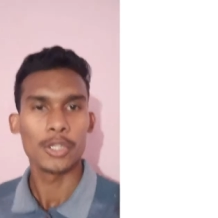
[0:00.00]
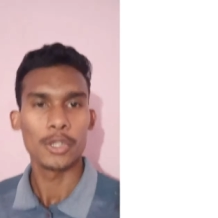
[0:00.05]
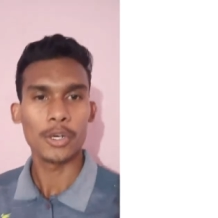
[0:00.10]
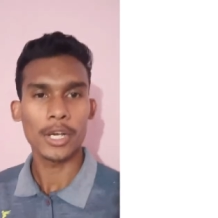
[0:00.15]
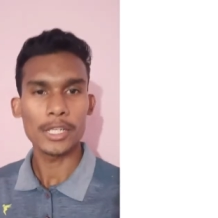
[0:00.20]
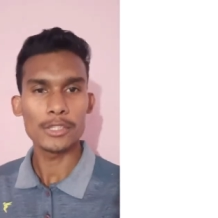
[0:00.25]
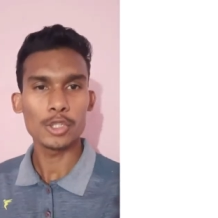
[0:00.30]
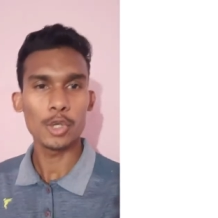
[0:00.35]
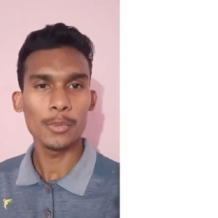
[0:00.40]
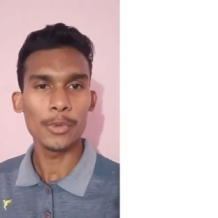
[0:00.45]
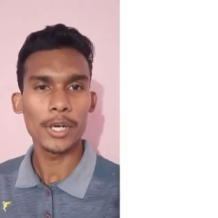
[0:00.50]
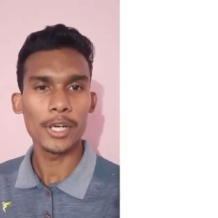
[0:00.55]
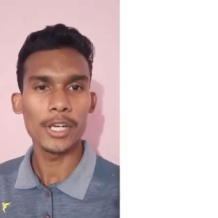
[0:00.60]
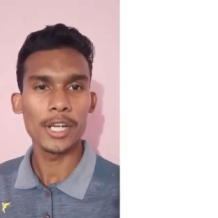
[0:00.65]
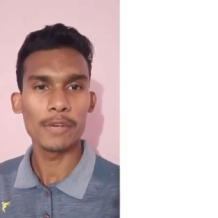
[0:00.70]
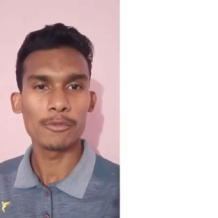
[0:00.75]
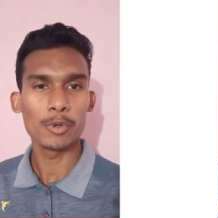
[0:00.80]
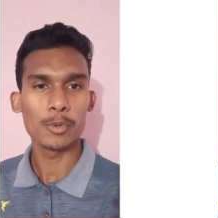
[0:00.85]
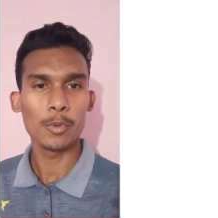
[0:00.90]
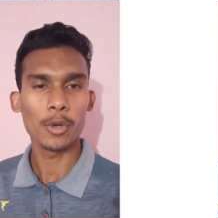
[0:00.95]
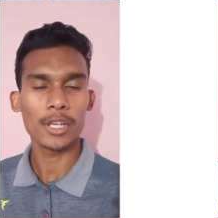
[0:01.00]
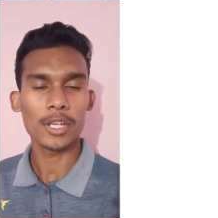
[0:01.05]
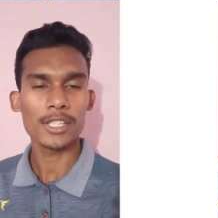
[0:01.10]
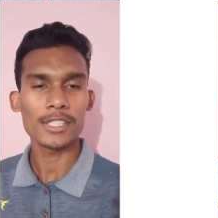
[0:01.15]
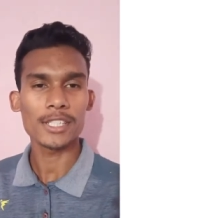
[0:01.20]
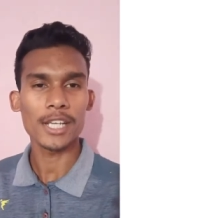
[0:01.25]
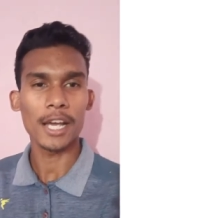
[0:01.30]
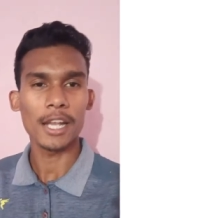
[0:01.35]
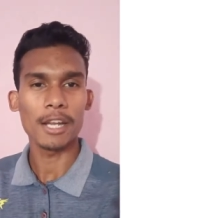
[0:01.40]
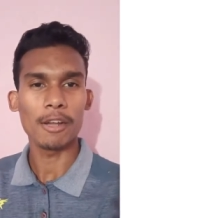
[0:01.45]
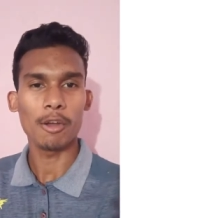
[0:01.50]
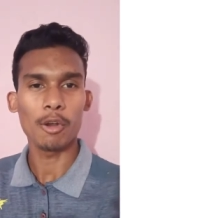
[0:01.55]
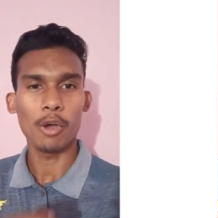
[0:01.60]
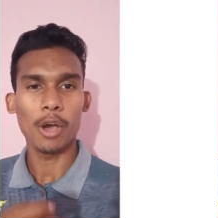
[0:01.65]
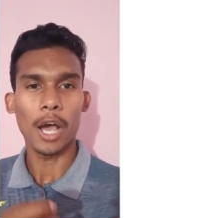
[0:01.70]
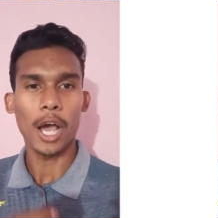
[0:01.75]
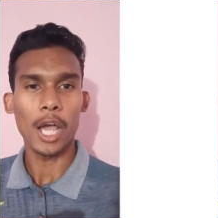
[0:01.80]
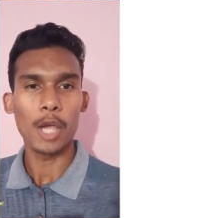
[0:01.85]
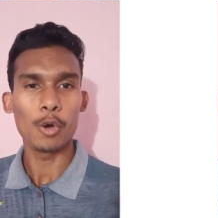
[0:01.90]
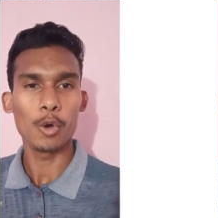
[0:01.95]
तो कैसे हो इंडियन फुटबॉल के चाहने
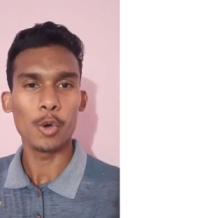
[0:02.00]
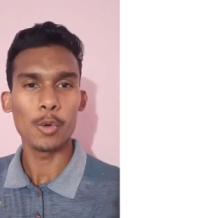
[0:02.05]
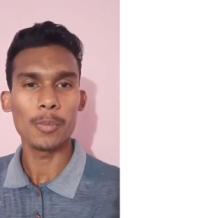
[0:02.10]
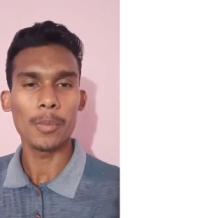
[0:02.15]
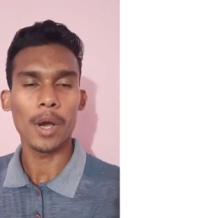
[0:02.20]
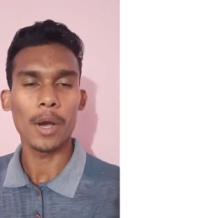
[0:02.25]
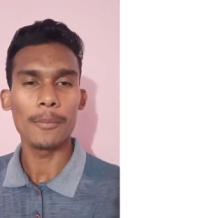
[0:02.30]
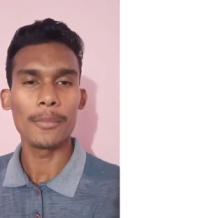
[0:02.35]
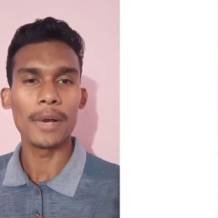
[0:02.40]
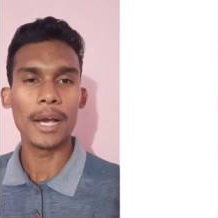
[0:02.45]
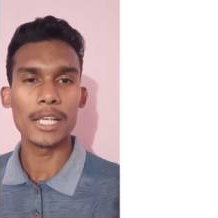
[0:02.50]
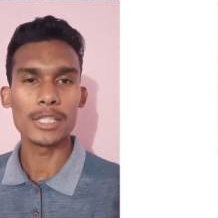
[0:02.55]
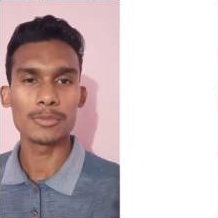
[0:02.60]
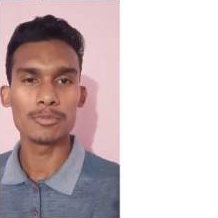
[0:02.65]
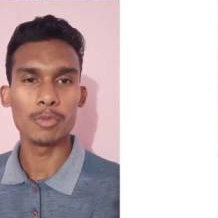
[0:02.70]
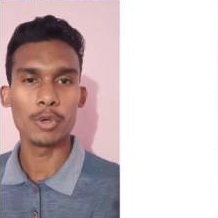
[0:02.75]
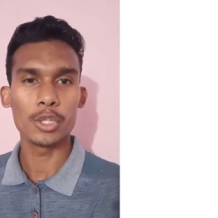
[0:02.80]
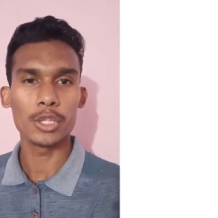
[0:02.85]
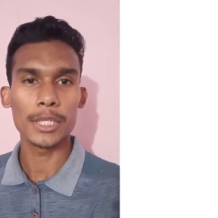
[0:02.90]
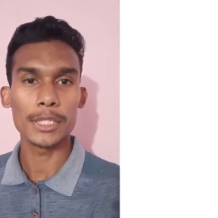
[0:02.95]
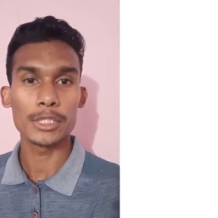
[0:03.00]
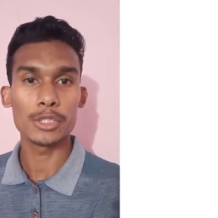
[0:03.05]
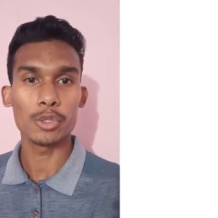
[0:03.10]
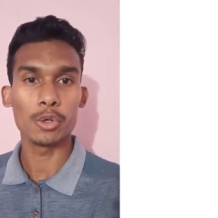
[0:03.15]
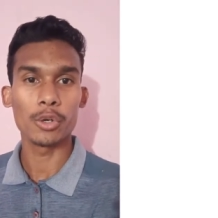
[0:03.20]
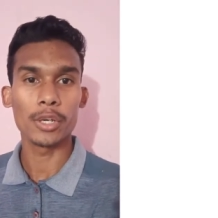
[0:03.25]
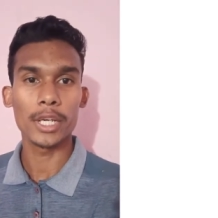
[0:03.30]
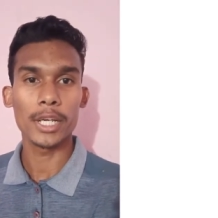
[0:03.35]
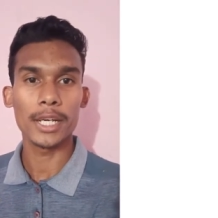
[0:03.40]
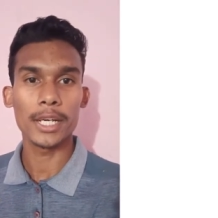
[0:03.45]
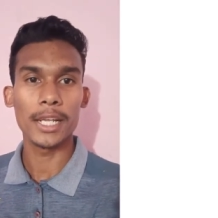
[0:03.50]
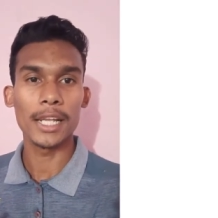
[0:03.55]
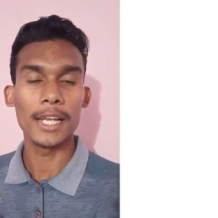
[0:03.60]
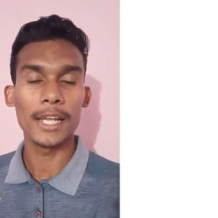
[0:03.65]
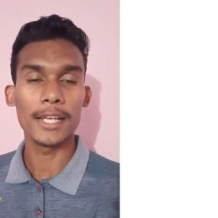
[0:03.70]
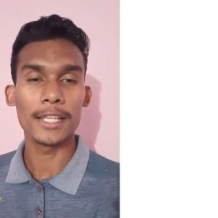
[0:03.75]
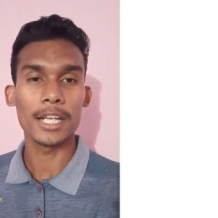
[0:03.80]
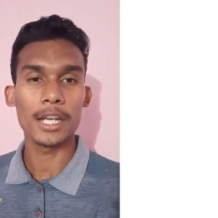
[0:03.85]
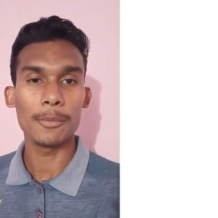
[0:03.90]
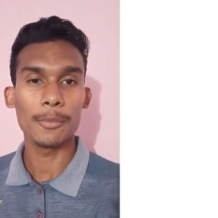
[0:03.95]
वालों आई होप आप गाइस बहुत अच्छे होंगे
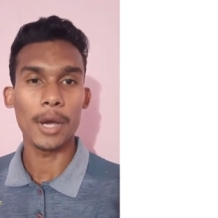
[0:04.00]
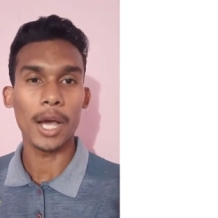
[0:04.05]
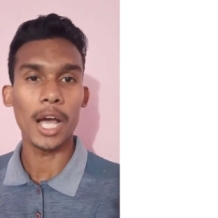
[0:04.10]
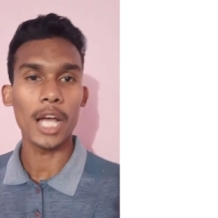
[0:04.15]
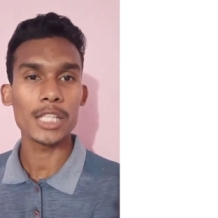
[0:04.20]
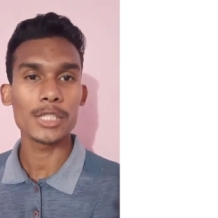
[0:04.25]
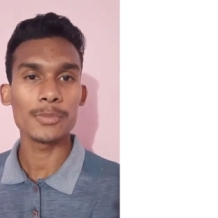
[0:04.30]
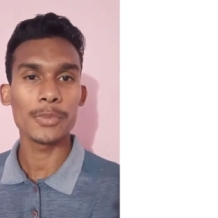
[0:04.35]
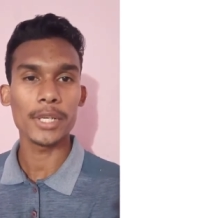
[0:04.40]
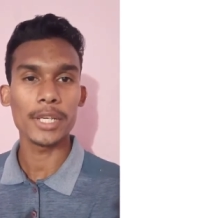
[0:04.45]
डेली के तरफ आज